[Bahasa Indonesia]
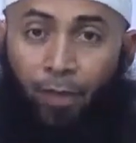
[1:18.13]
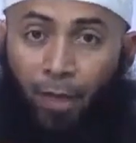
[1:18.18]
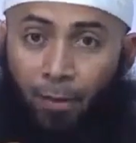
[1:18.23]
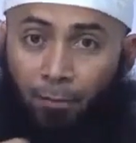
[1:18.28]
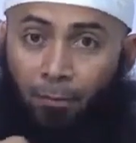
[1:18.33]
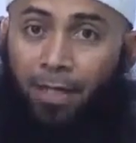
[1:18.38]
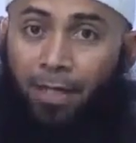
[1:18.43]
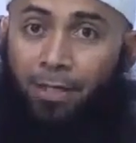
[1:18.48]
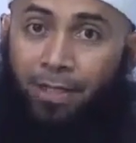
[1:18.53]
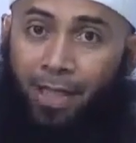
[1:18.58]

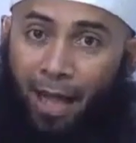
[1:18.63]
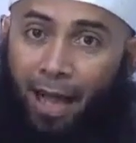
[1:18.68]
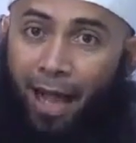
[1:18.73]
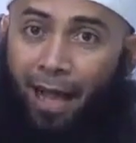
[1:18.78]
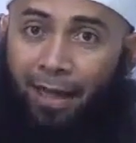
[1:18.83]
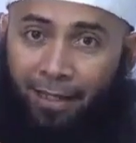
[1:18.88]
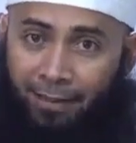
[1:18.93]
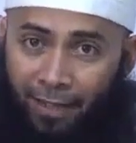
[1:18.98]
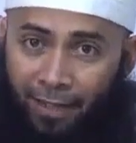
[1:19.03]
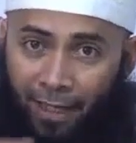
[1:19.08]
baca
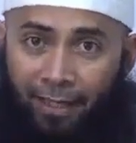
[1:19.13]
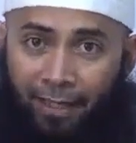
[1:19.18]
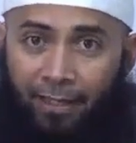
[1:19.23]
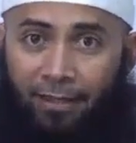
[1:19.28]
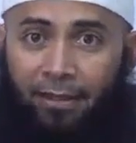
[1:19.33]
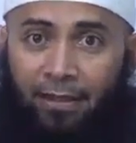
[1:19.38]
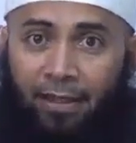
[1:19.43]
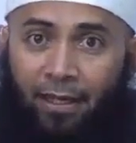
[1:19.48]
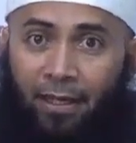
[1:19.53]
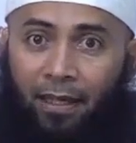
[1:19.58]

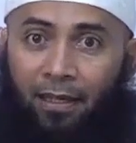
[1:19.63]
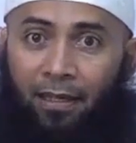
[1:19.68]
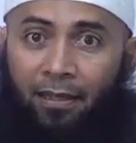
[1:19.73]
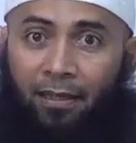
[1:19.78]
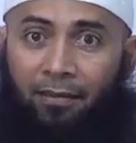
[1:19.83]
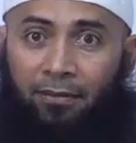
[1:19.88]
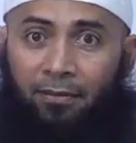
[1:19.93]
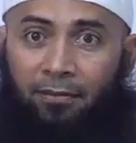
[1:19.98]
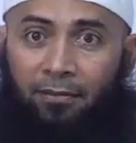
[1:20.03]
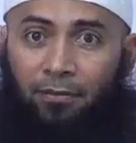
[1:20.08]

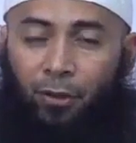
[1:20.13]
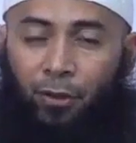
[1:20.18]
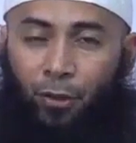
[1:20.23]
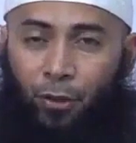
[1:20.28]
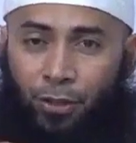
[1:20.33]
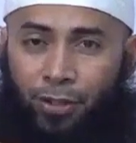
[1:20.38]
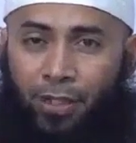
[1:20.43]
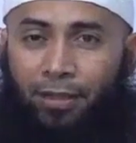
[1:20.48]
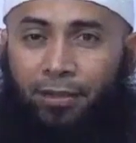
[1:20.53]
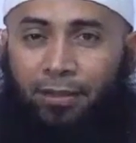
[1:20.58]
ayat-ayatnya,
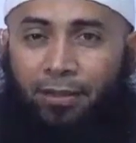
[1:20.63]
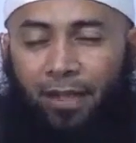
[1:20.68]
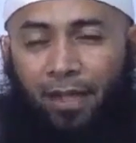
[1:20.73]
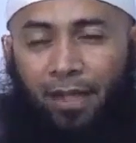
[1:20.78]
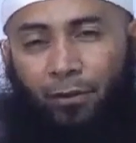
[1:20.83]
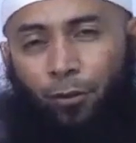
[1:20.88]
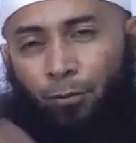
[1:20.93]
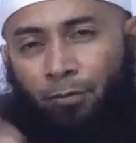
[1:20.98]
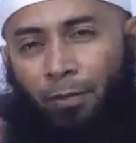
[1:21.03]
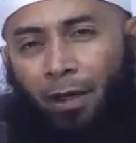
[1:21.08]
terus nanti
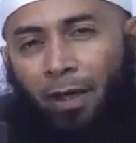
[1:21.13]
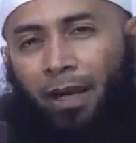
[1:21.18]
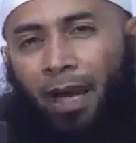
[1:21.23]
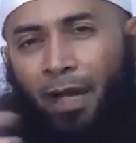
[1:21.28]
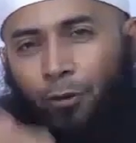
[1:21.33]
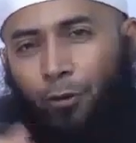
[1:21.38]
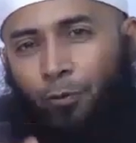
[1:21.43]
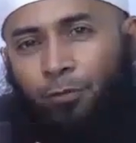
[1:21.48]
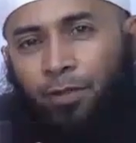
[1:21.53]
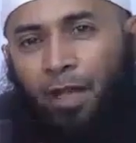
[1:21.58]
antum lelah,
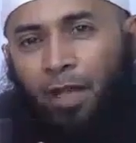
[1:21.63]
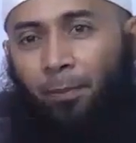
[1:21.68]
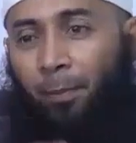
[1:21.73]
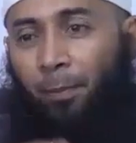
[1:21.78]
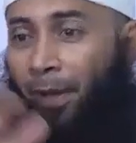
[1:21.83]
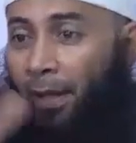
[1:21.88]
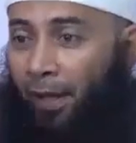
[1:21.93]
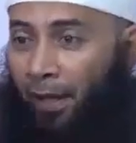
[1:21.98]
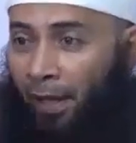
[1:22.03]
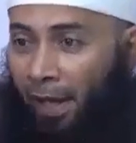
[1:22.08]
antum
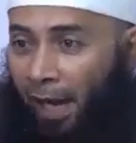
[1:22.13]
capek,